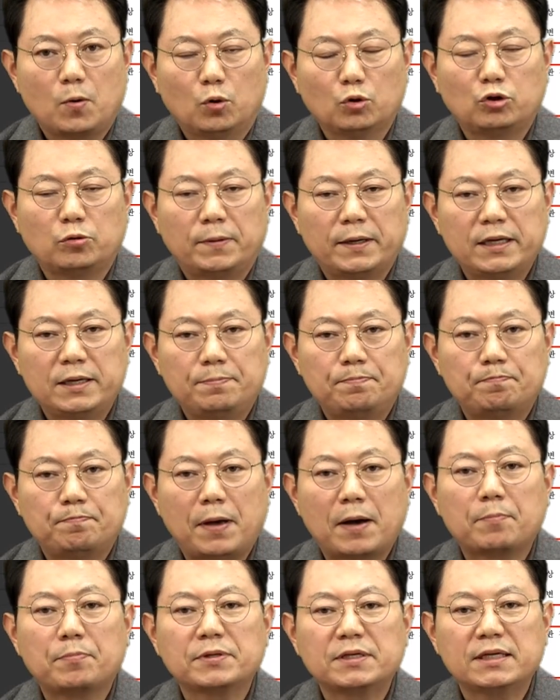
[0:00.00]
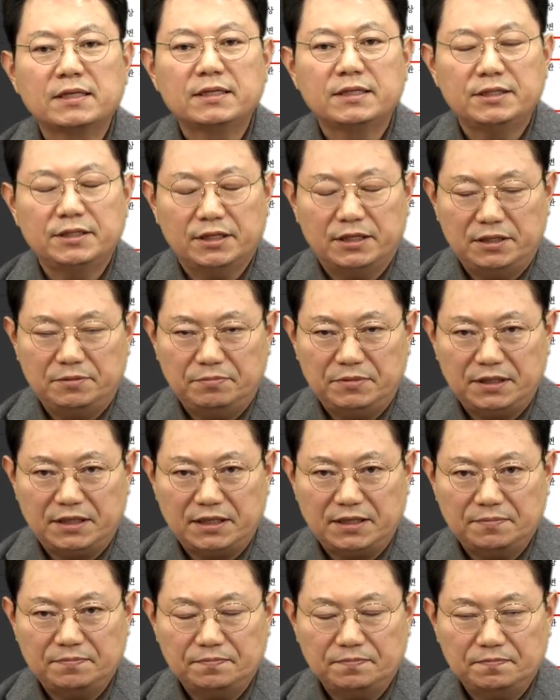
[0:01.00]
오토바이 100%
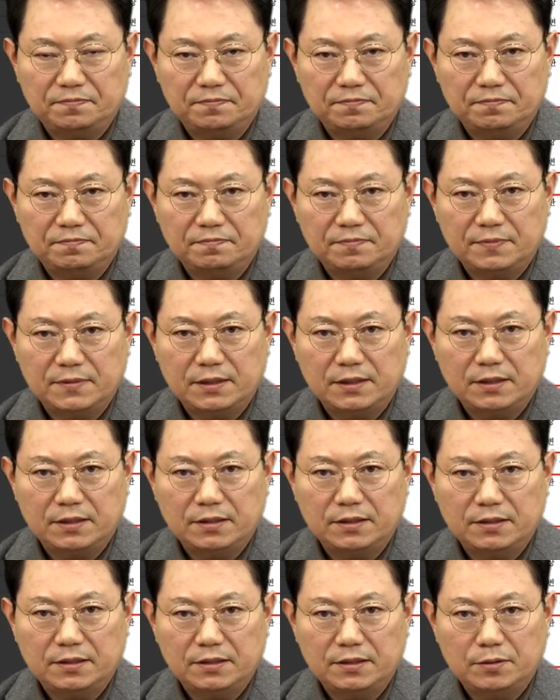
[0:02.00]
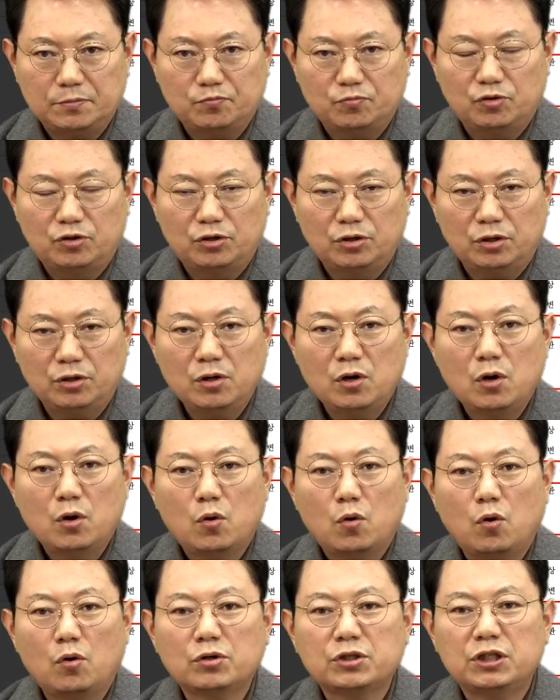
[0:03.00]
의견입니다. 물론
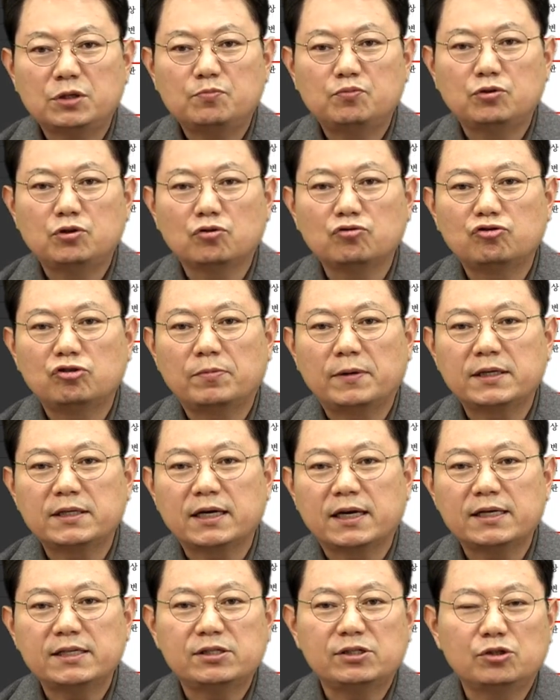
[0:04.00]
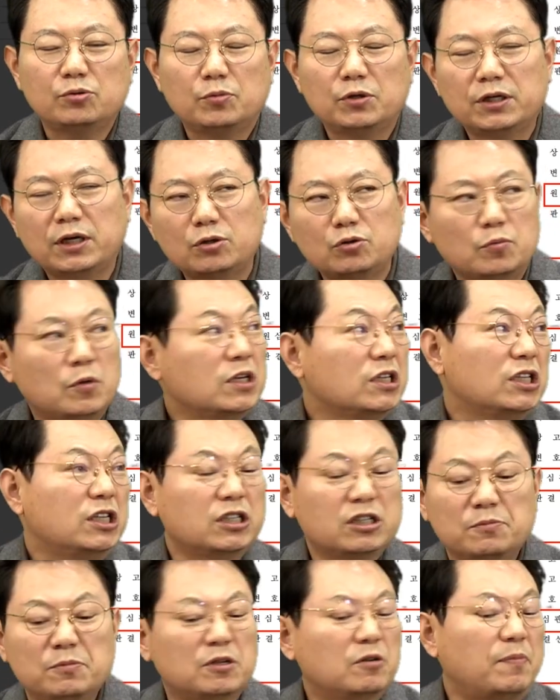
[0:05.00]
혹시 부정 출발하는 차가 있을지 모르니까 좀
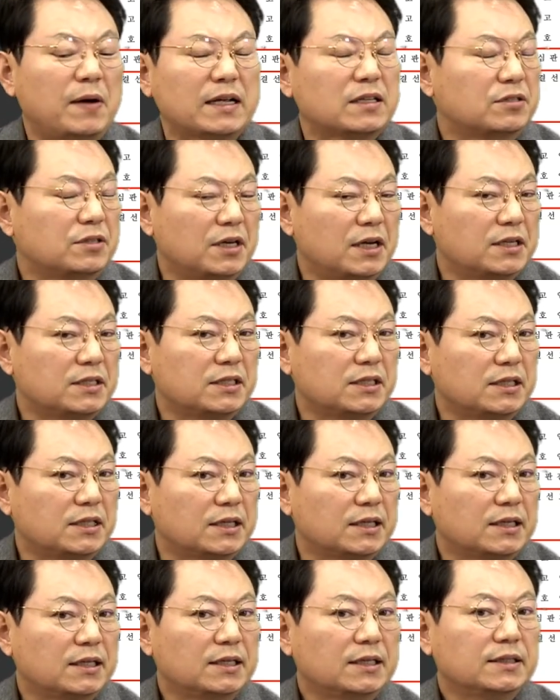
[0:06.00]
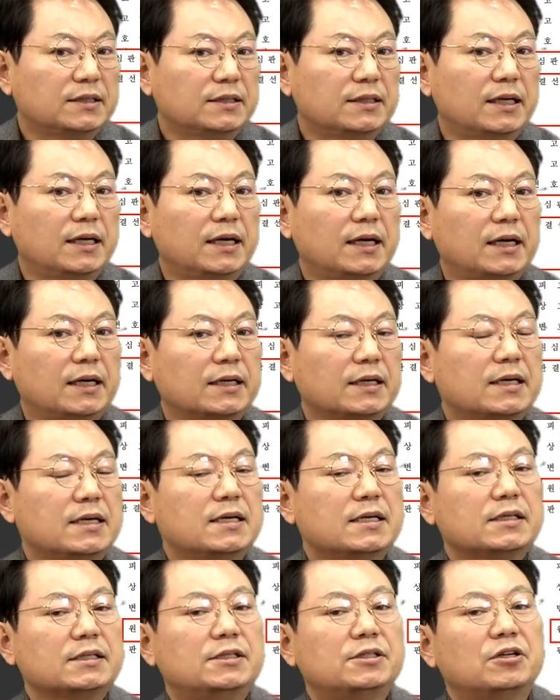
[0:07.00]
힐끔힐끔 봤어야지. 네.
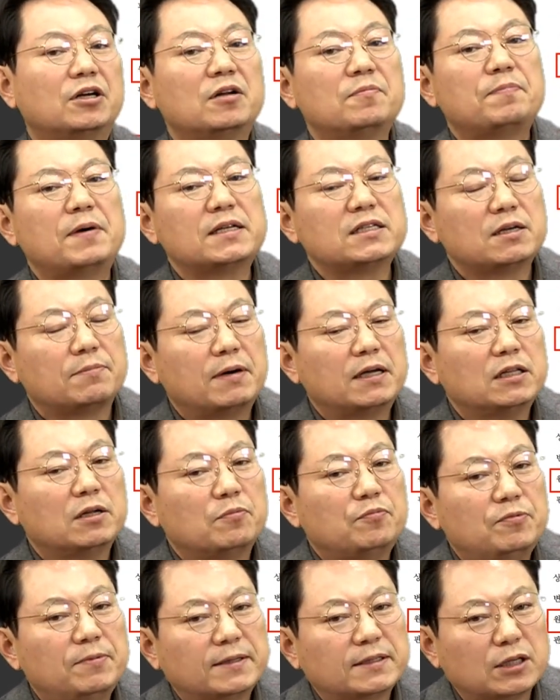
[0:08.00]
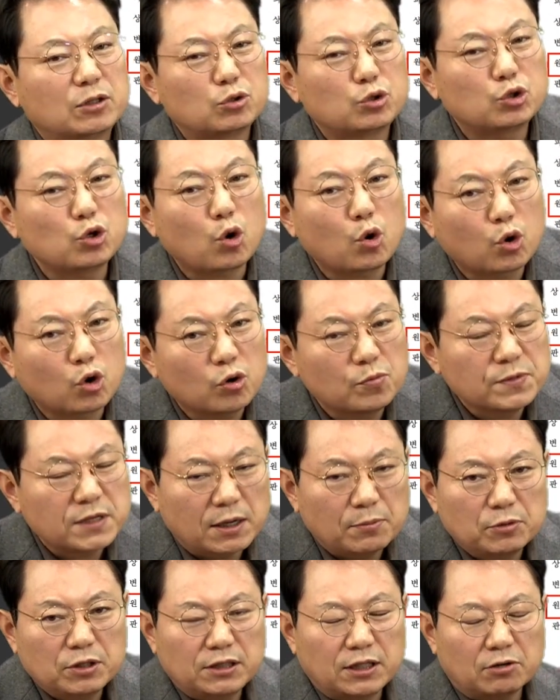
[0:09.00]
그런 판사 받는 불박차도 조금
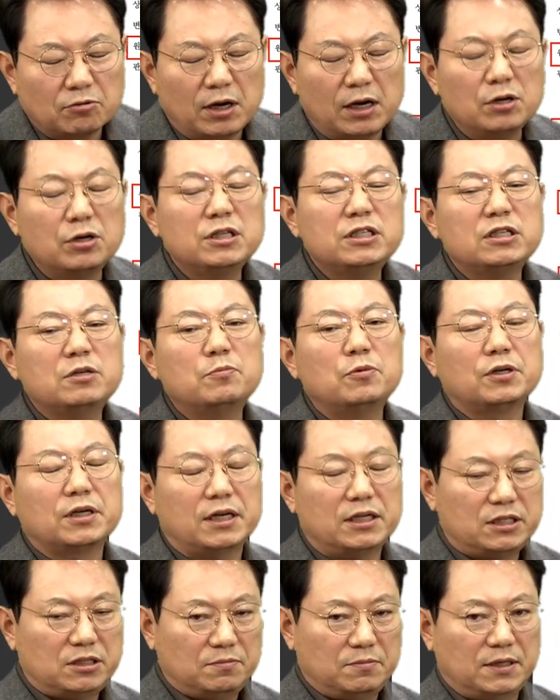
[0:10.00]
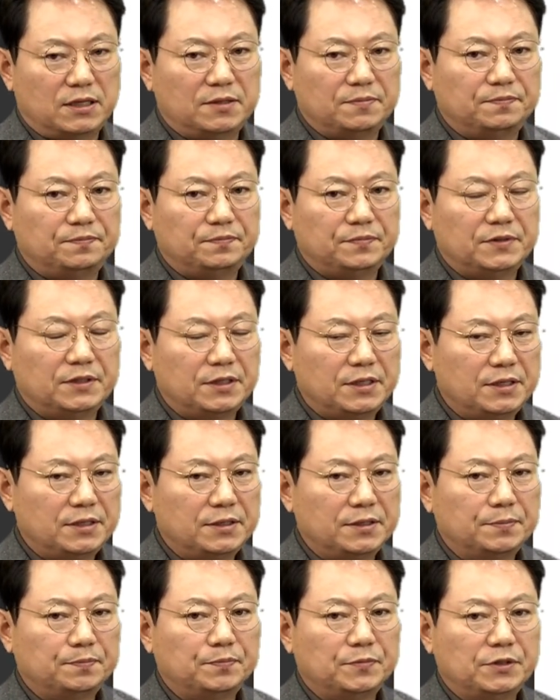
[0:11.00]
잘못 있다고 할런지는 모르겠지만
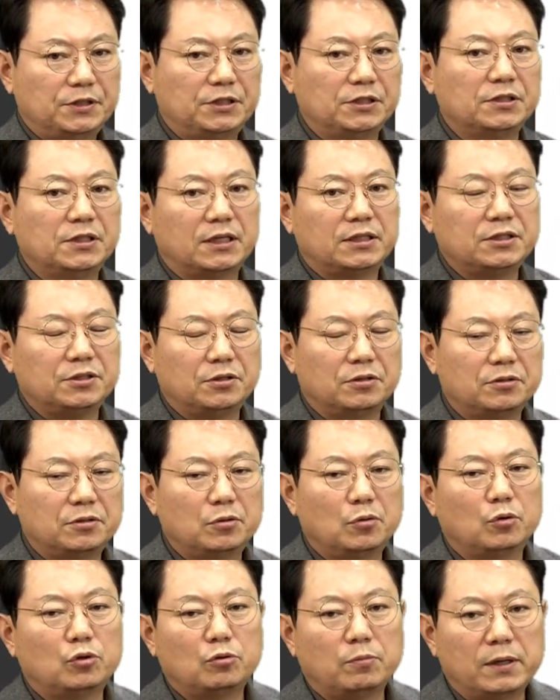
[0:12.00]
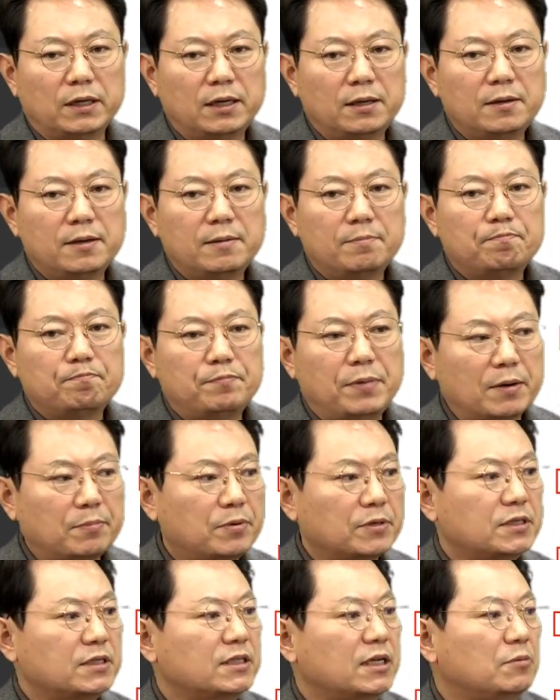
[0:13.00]
지금 같은 경우는
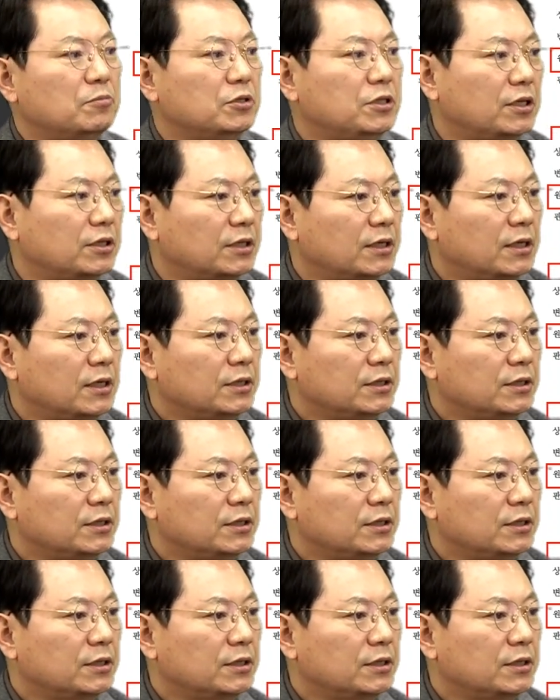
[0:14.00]
오토바이100% 잘못이야